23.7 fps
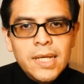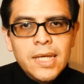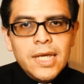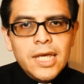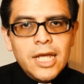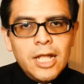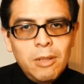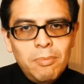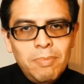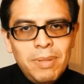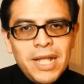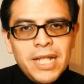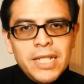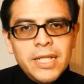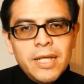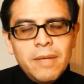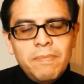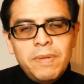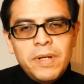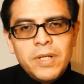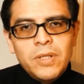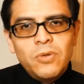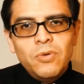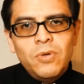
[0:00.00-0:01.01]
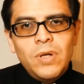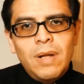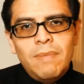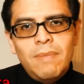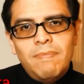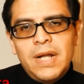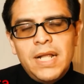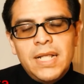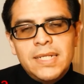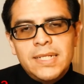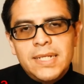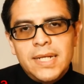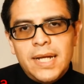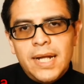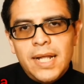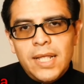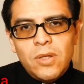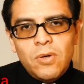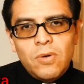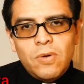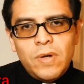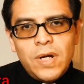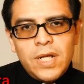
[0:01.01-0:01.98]
El plan de apertura para el
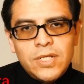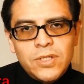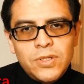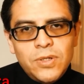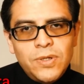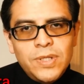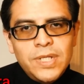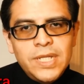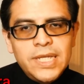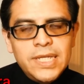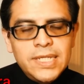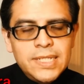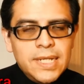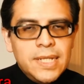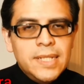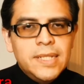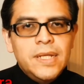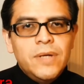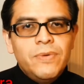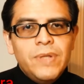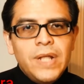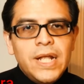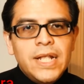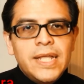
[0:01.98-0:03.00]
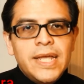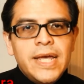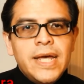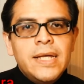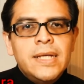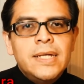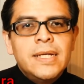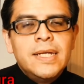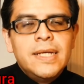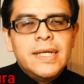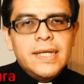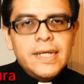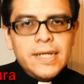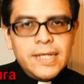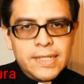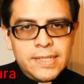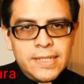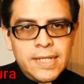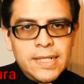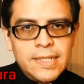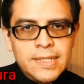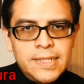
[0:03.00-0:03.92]
Sagrado Corazón y Santa Eulalia es el